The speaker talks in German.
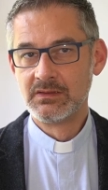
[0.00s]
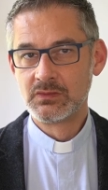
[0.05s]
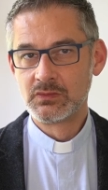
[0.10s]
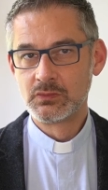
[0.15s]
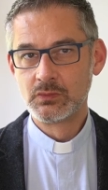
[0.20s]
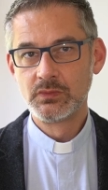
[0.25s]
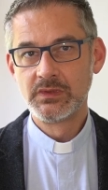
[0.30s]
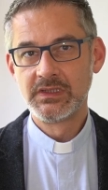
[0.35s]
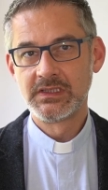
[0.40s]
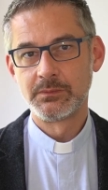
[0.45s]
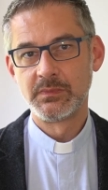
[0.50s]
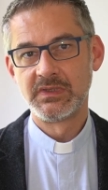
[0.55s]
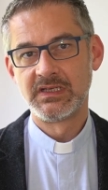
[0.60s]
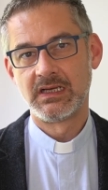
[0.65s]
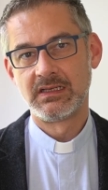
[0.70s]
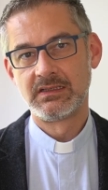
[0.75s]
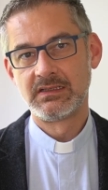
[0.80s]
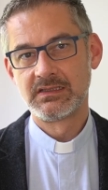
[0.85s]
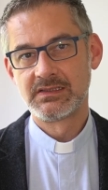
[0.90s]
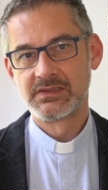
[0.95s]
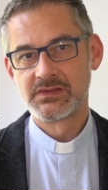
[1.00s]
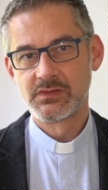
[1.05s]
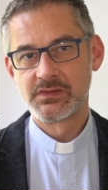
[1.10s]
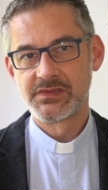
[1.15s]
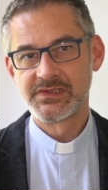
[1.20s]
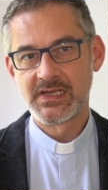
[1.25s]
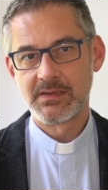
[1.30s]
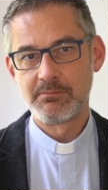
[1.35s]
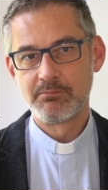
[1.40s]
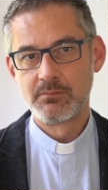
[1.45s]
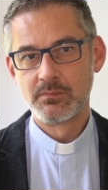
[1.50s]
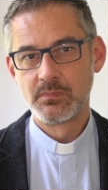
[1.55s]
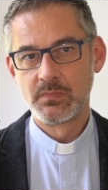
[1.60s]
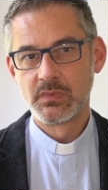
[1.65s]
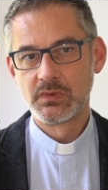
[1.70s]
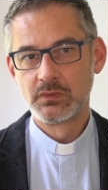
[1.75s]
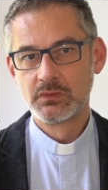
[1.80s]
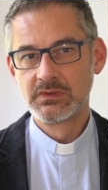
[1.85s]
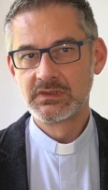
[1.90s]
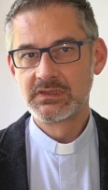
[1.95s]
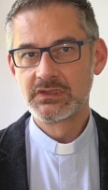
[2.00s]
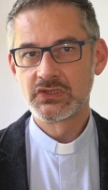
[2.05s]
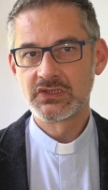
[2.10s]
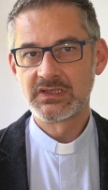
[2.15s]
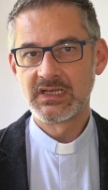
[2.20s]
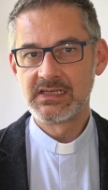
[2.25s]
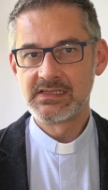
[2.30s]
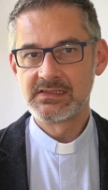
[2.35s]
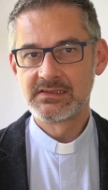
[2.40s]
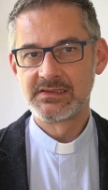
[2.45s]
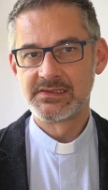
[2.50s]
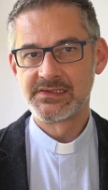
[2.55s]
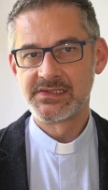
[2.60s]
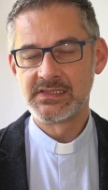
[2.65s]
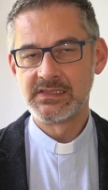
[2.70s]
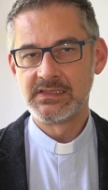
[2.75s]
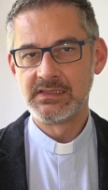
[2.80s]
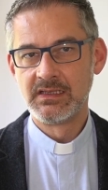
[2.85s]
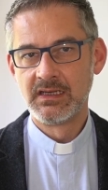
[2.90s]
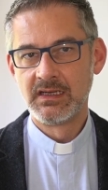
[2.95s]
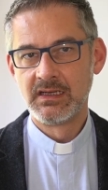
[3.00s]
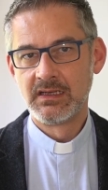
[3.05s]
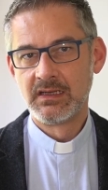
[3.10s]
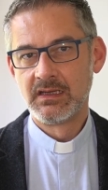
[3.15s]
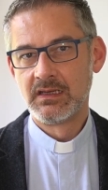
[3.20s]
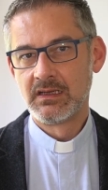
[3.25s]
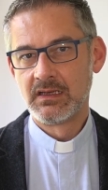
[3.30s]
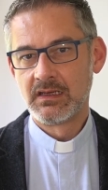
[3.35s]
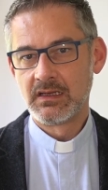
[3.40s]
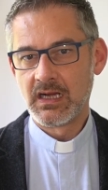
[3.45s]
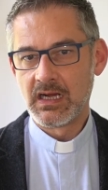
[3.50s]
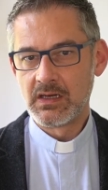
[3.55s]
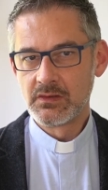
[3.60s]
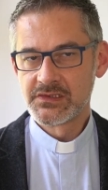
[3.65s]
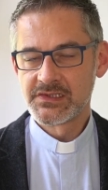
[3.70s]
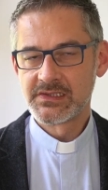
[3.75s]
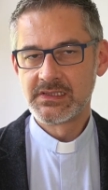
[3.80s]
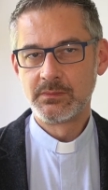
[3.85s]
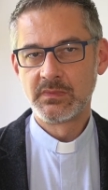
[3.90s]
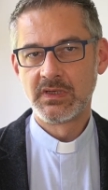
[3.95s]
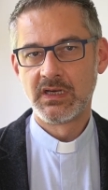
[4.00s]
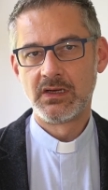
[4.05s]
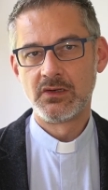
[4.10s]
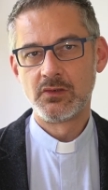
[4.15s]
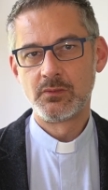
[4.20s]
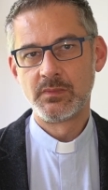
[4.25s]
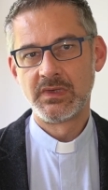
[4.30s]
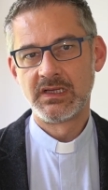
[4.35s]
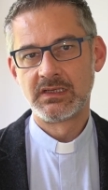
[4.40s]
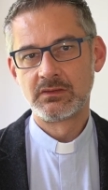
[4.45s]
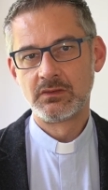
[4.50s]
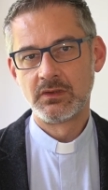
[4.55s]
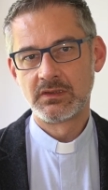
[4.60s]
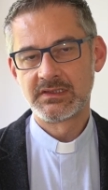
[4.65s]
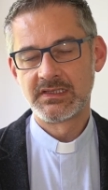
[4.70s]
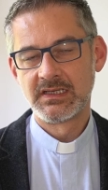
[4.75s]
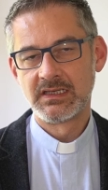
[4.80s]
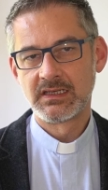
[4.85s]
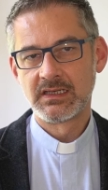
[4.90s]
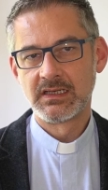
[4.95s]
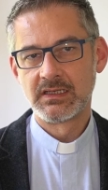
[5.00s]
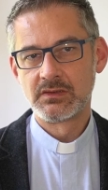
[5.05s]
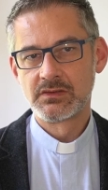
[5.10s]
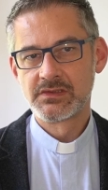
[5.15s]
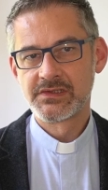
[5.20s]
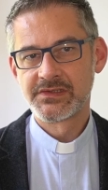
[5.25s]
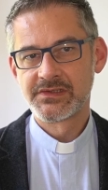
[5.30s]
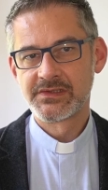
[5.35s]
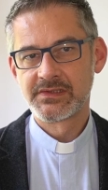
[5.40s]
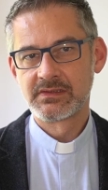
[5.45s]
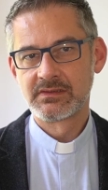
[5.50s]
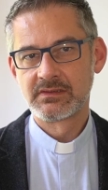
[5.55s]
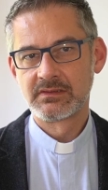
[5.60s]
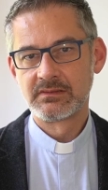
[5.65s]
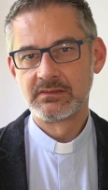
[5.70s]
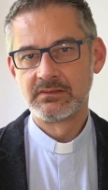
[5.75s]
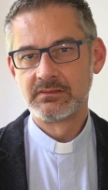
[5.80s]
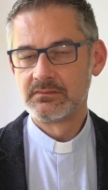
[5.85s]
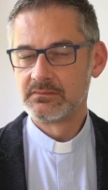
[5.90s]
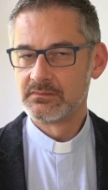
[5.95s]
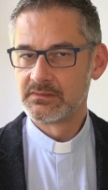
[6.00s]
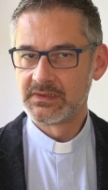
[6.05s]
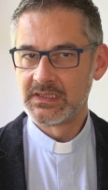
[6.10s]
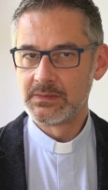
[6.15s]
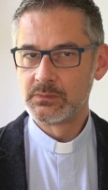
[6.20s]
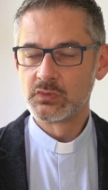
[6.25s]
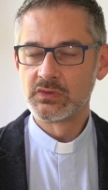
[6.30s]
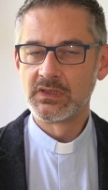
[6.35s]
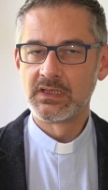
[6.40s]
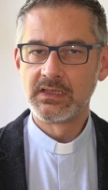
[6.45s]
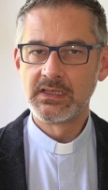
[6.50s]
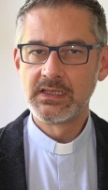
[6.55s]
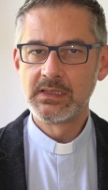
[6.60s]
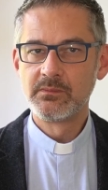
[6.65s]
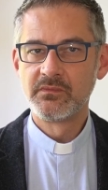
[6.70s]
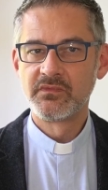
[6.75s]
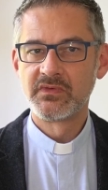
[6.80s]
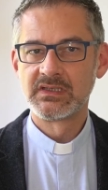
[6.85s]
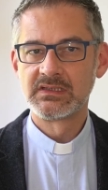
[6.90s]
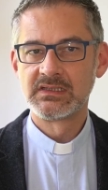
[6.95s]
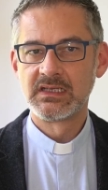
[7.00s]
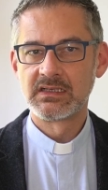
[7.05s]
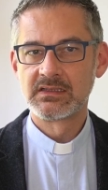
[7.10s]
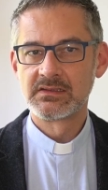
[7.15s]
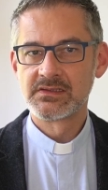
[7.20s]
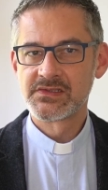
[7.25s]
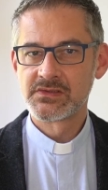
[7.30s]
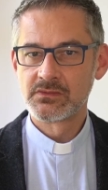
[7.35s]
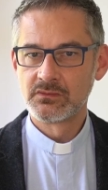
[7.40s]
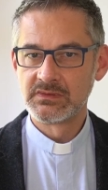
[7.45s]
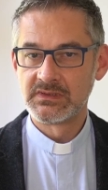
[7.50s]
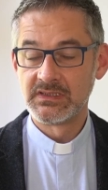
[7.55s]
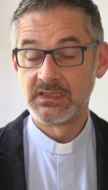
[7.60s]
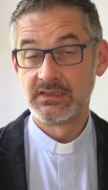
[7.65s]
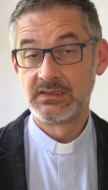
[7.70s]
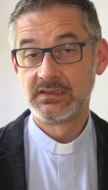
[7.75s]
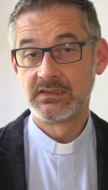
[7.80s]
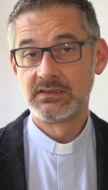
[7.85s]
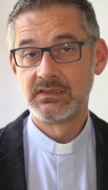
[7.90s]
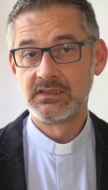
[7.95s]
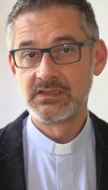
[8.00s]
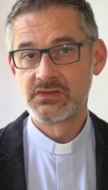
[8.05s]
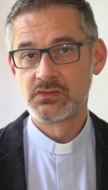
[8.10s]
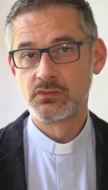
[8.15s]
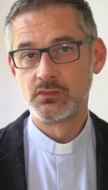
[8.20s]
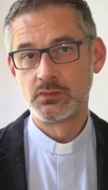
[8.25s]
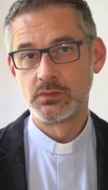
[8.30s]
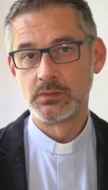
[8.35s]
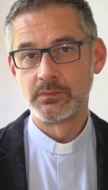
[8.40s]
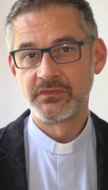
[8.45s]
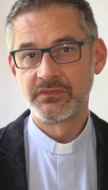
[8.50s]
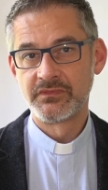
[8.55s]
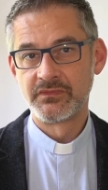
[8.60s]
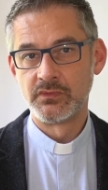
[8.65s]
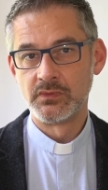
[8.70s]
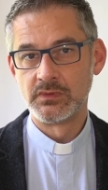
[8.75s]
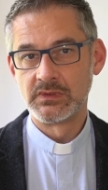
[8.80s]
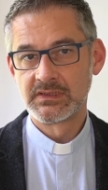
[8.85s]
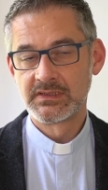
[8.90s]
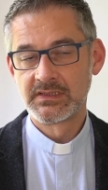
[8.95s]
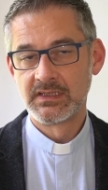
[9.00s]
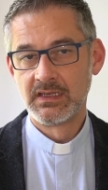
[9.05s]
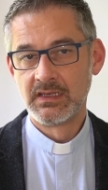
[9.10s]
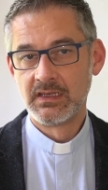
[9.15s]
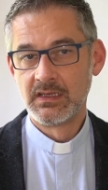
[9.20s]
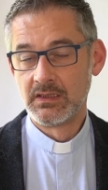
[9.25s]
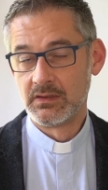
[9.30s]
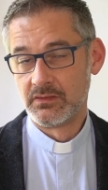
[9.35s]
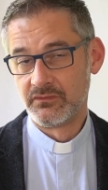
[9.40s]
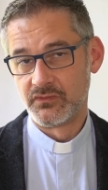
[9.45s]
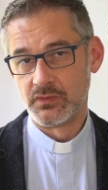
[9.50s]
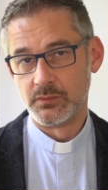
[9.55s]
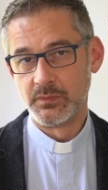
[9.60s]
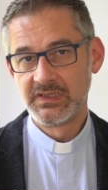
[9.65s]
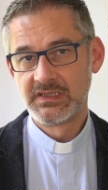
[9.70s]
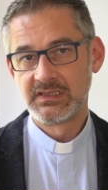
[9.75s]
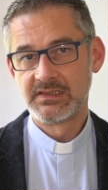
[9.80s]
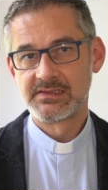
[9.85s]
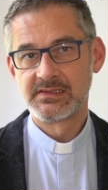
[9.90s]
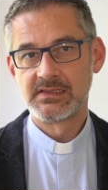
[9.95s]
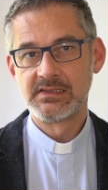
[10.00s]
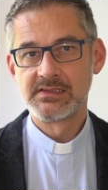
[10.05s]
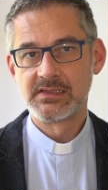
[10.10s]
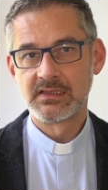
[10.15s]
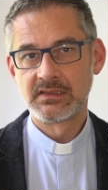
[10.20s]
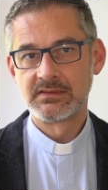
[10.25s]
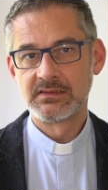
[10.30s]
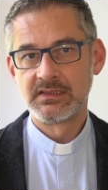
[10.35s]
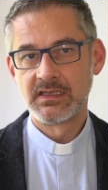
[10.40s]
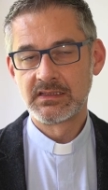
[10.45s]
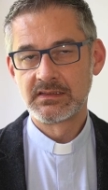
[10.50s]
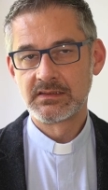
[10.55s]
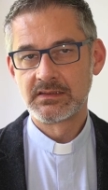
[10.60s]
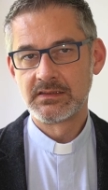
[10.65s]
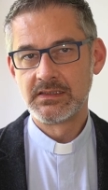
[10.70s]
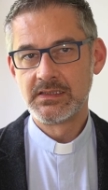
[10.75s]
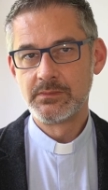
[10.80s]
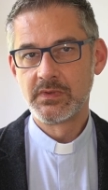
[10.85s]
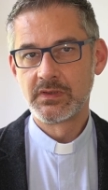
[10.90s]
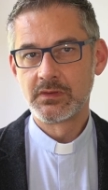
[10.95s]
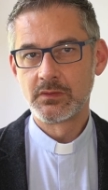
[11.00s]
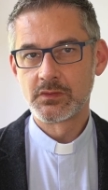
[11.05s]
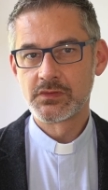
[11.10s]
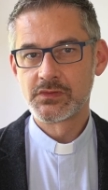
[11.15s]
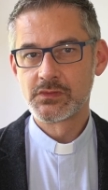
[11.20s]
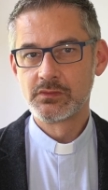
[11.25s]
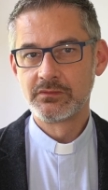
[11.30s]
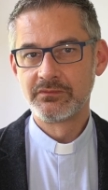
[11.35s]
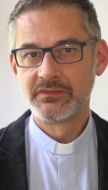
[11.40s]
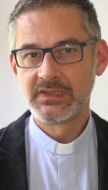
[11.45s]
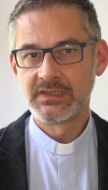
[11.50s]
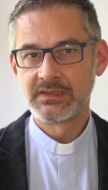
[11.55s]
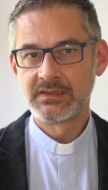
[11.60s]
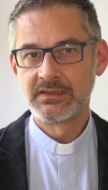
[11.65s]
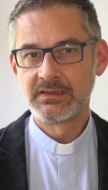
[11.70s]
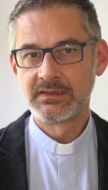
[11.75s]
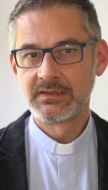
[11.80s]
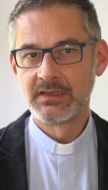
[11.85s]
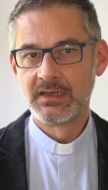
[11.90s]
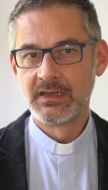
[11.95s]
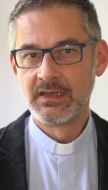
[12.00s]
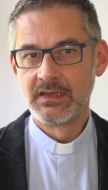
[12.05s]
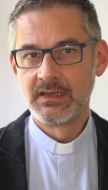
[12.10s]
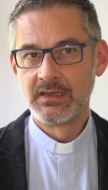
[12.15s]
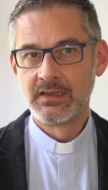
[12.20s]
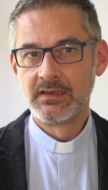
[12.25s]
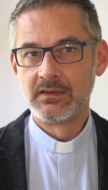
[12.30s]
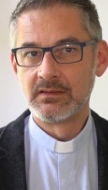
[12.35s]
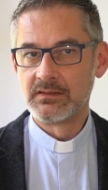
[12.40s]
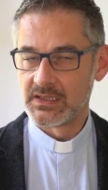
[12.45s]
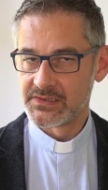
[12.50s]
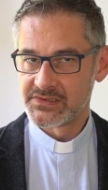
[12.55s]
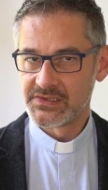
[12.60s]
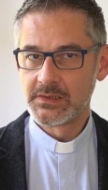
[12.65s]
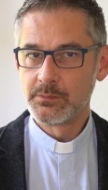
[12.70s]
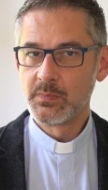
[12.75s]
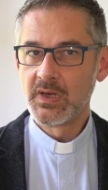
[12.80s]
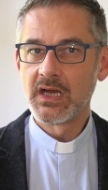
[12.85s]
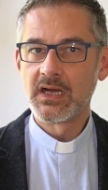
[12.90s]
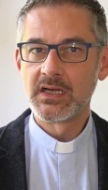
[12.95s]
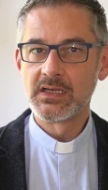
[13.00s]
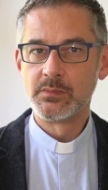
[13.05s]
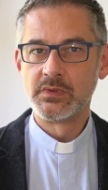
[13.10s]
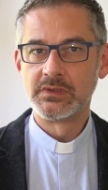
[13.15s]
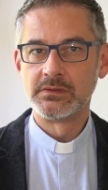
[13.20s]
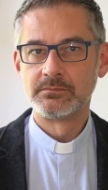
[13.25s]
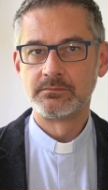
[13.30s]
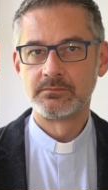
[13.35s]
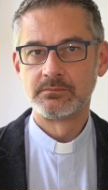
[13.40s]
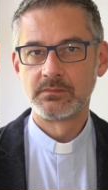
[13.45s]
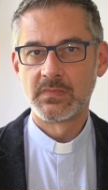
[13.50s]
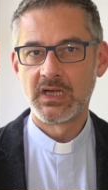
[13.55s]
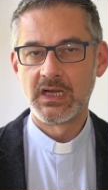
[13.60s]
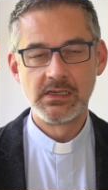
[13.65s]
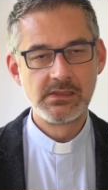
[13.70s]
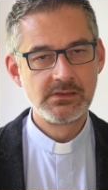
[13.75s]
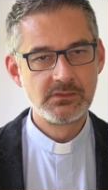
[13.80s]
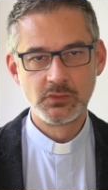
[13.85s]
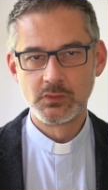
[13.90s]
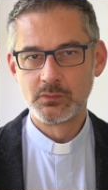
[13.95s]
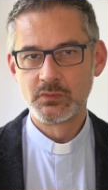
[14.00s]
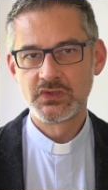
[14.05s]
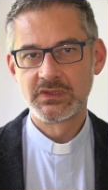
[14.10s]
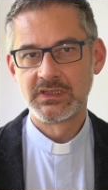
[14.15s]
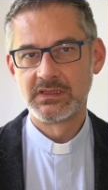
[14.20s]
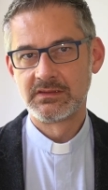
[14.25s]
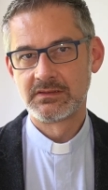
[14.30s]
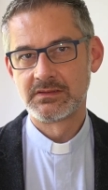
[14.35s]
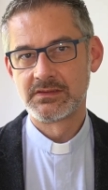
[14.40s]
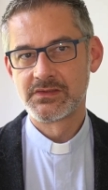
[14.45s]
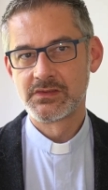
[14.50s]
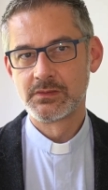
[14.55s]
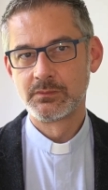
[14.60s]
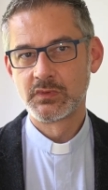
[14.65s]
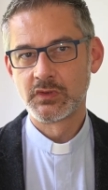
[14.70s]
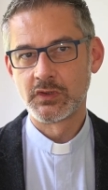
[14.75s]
tu dich mit anderen zusammen und gestalte sie aus dem Glauben an Gott heraus, dem du dein Leben verdankst und der dich in die Zukunft führt. Für mich ist dieser Gedanke immer noch so wichtig, dass ich bleibe, allen Umständen zum